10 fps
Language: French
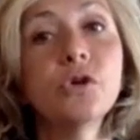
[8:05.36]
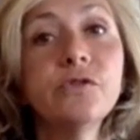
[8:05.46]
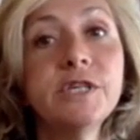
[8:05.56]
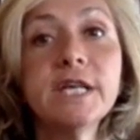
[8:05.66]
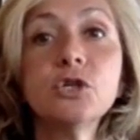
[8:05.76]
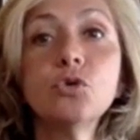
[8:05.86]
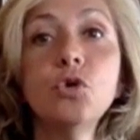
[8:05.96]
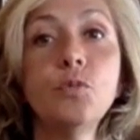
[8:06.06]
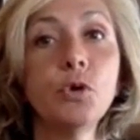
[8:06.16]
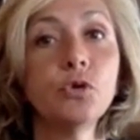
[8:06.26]
envisageons
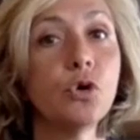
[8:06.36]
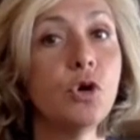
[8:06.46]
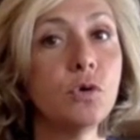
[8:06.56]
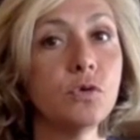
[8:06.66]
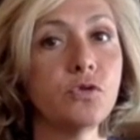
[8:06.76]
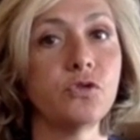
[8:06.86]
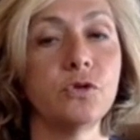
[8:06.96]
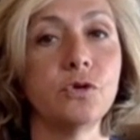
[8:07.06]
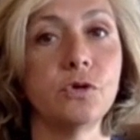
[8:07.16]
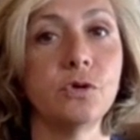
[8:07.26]
le plan de relance
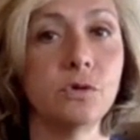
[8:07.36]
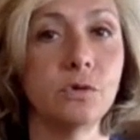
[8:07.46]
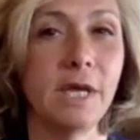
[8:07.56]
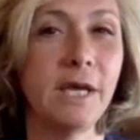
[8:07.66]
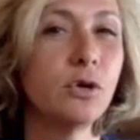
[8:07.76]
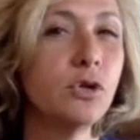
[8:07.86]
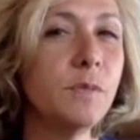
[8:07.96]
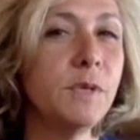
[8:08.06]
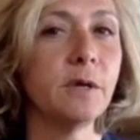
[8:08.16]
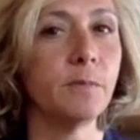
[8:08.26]
euh, euh,
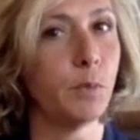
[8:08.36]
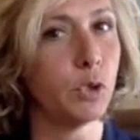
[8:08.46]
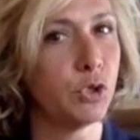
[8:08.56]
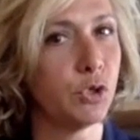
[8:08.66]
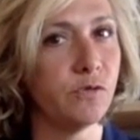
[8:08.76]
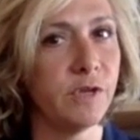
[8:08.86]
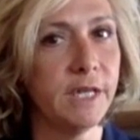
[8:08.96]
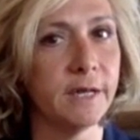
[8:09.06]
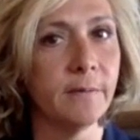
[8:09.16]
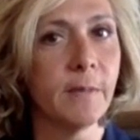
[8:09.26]
économique
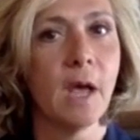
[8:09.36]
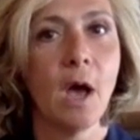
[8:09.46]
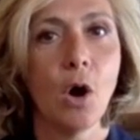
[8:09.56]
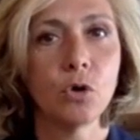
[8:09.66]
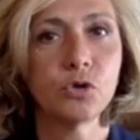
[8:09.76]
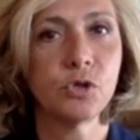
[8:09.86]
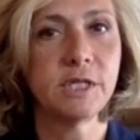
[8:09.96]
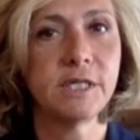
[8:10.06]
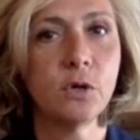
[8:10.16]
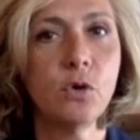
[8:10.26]
post-Covid en se
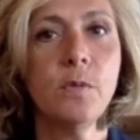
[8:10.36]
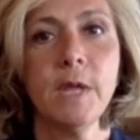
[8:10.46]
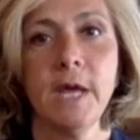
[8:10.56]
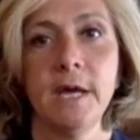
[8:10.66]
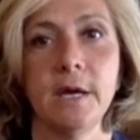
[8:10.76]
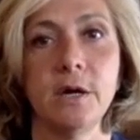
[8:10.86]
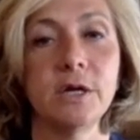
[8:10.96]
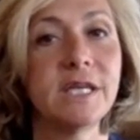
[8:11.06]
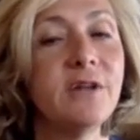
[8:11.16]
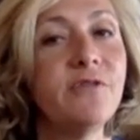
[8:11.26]
disant euh,
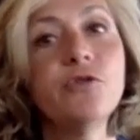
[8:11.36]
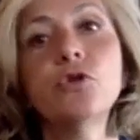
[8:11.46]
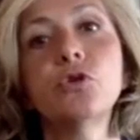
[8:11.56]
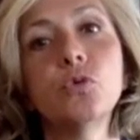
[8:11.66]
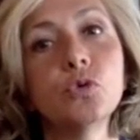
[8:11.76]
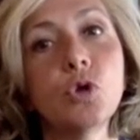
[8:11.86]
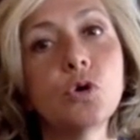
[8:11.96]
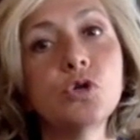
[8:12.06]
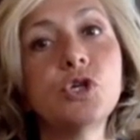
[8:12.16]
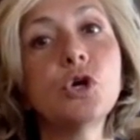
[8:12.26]
qu'il faut qu'on en
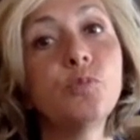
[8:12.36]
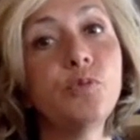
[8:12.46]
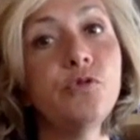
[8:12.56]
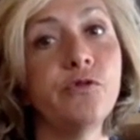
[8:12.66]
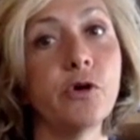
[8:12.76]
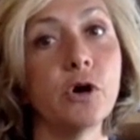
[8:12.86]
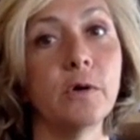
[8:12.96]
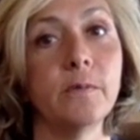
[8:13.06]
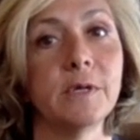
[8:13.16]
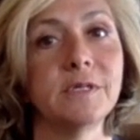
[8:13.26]
ressorte plus
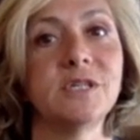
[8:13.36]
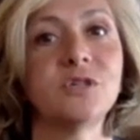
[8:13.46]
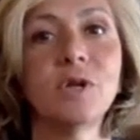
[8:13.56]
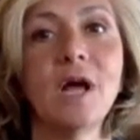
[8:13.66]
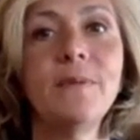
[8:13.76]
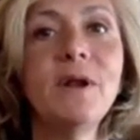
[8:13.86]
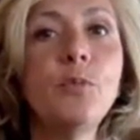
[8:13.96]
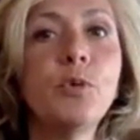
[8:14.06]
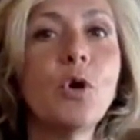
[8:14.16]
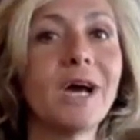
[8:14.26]
fort. C'est ce qu'on a appelé le
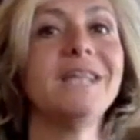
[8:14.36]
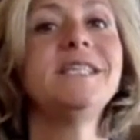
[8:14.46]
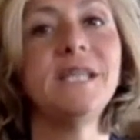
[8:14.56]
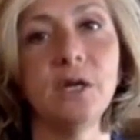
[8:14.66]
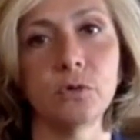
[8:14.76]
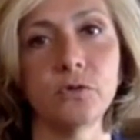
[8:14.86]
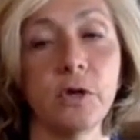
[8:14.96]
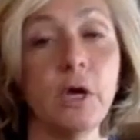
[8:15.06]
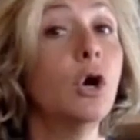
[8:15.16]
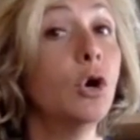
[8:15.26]
plan résilience.
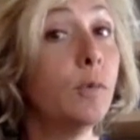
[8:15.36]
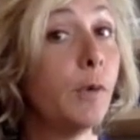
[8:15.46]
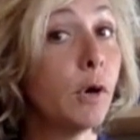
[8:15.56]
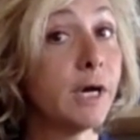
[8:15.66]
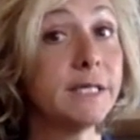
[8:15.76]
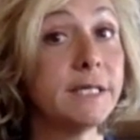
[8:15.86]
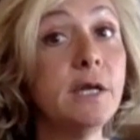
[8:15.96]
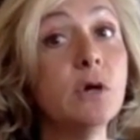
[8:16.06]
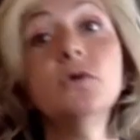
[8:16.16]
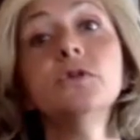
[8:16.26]
Le plan
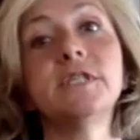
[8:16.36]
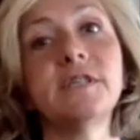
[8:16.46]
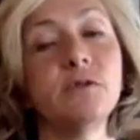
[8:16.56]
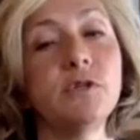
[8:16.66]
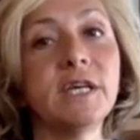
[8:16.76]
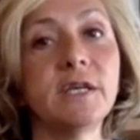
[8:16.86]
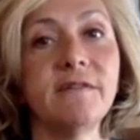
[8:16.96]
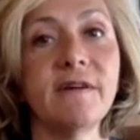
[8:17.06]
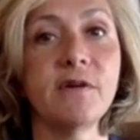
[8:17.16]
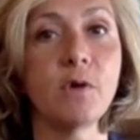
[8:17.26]
résilience, ça veut dire qu'il
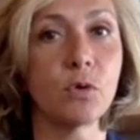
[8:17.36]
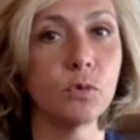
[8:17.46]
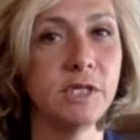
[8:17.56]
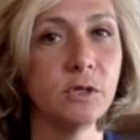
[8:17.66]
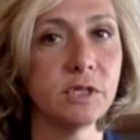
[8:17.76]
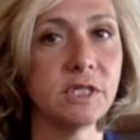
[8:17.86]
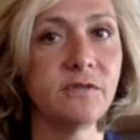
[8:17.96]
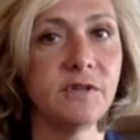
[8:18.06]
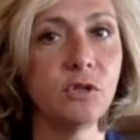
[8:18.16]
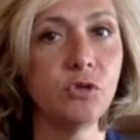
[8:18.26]
va falloir qu'on
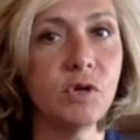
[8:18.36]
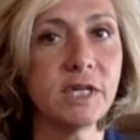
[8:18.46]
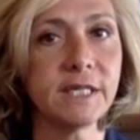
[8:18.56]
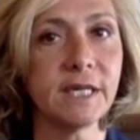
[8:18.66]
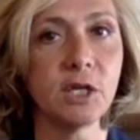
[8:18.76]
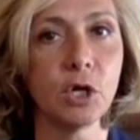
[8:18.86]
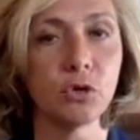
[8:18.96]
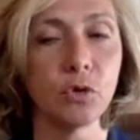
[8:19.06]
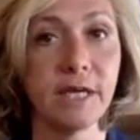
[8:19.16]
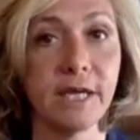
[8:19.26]
identifie tous les secteurs
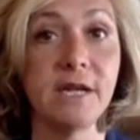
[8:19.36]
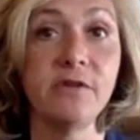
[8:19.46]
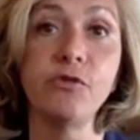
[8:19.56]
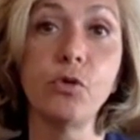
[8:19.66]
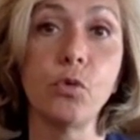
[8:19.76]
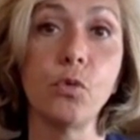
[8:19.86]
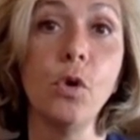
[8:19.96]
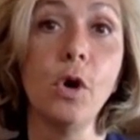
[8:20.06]
dans lesquels il faut qu'on